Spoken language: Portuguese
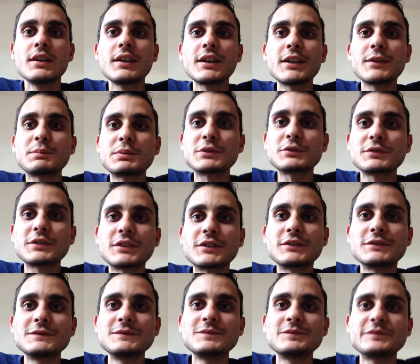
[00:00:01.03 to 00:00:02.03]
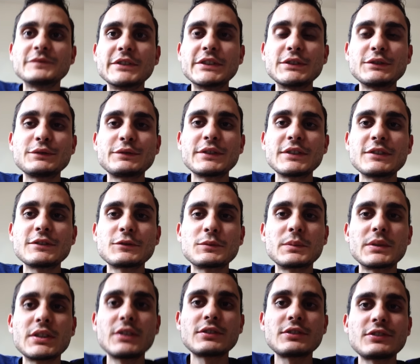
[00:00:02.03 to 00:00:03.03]
É, pessoal,
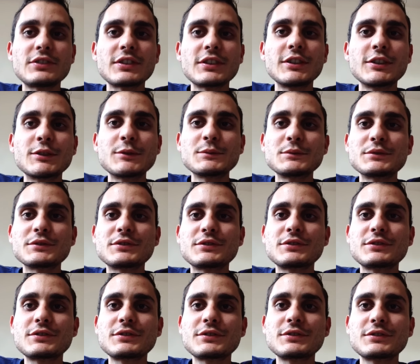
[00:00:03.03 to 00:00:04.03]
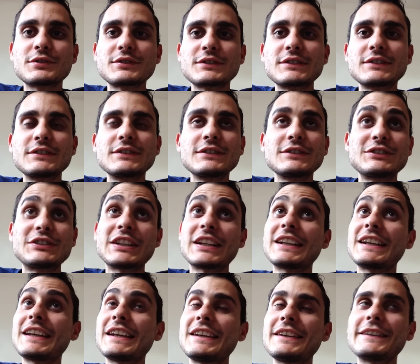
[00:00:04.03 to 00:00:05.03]
infelizmente chegamos
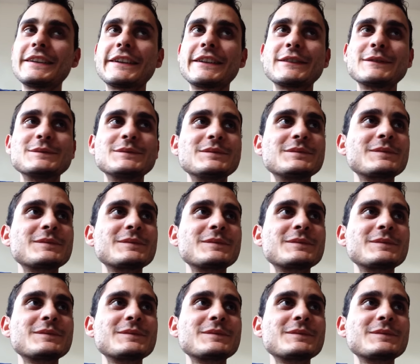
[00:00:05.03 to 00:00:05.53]
cheguei, né,